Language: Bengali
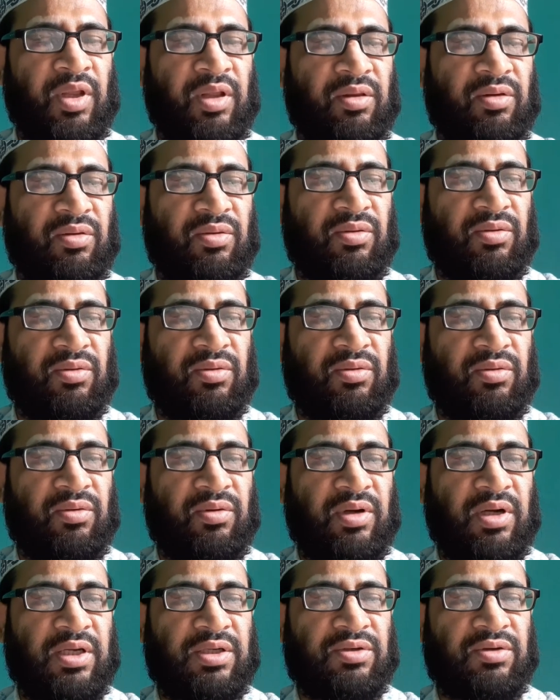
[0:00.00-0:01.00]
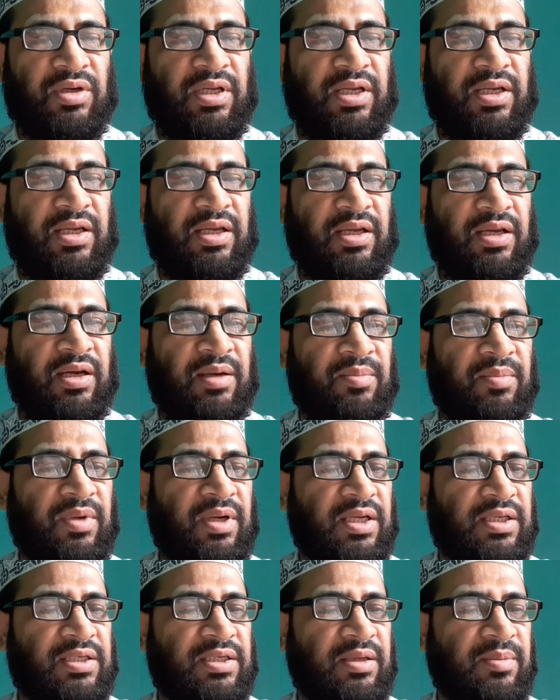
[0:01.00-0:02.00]
তো আসলে আমরা
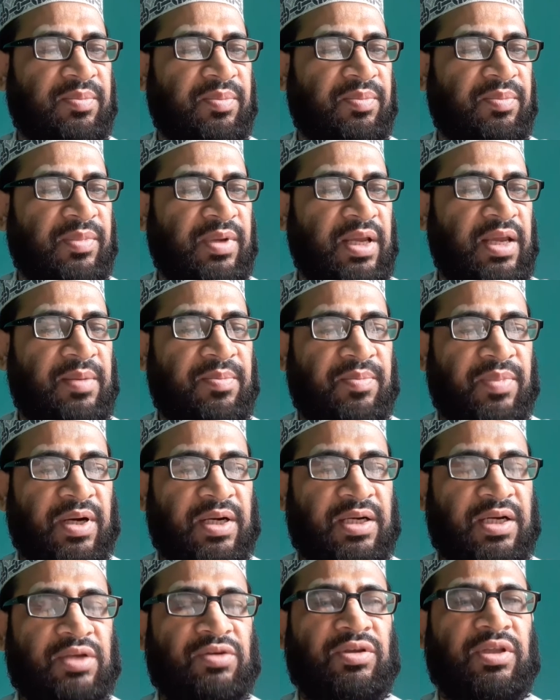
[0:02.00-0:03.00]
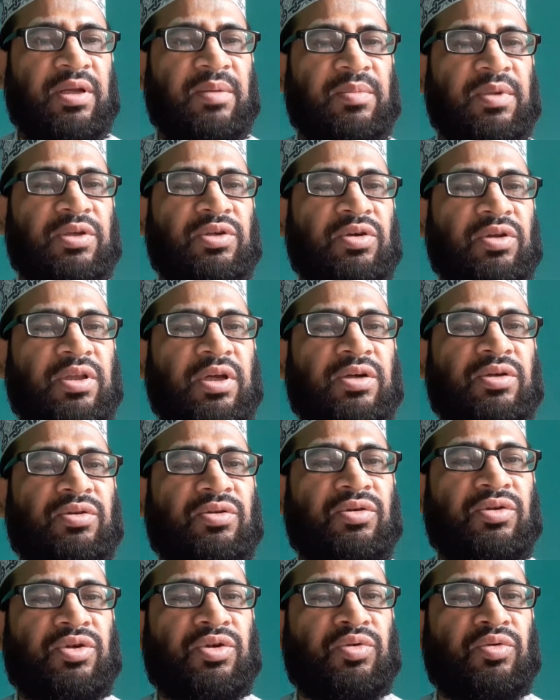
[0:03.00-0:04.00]
আজকে এই পাঠটা যদি আমরা যথার্থ
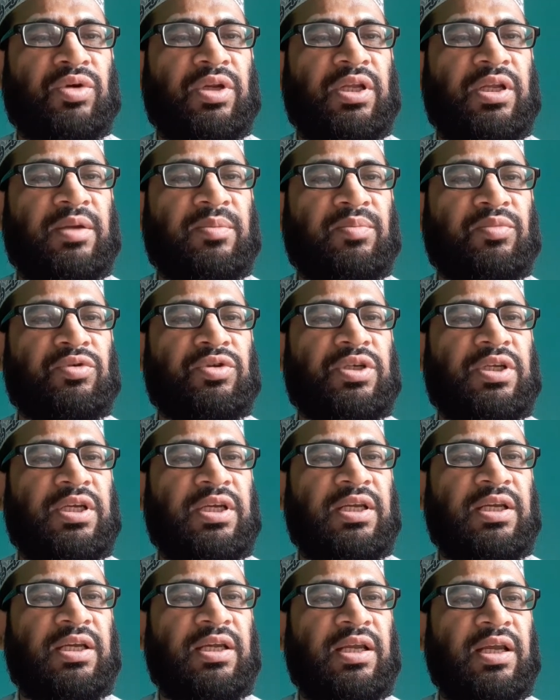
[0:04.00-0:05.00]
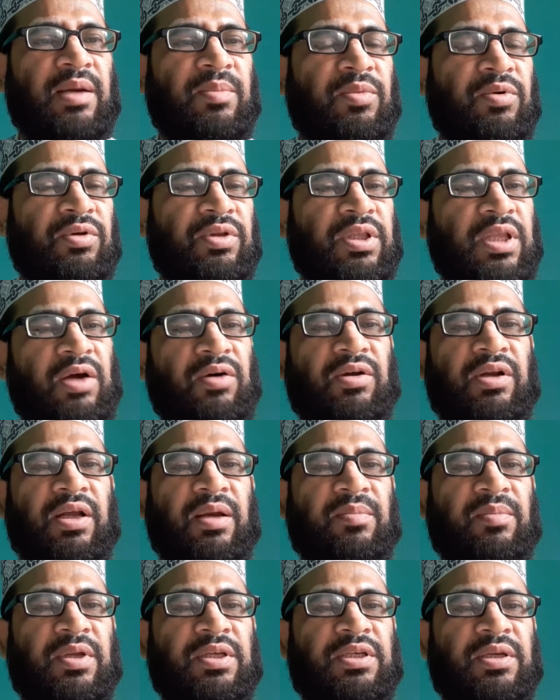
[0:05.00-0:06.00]
শুনি বুঝি এবং তাহলে
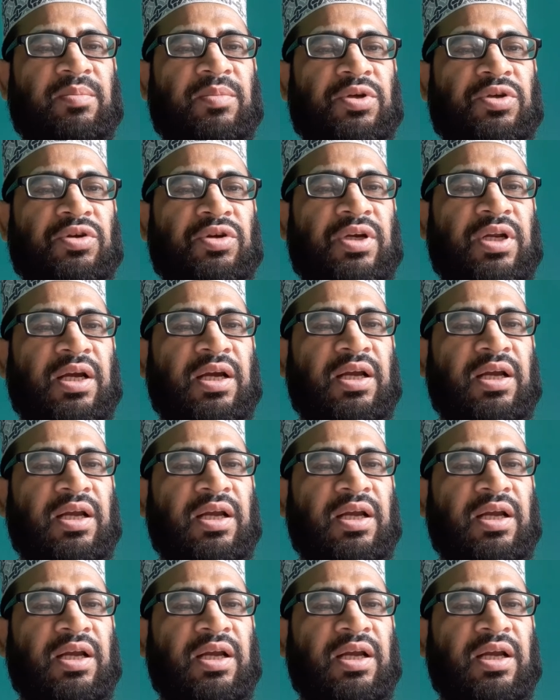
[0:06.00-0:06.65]
আমরা যে বিষয়টা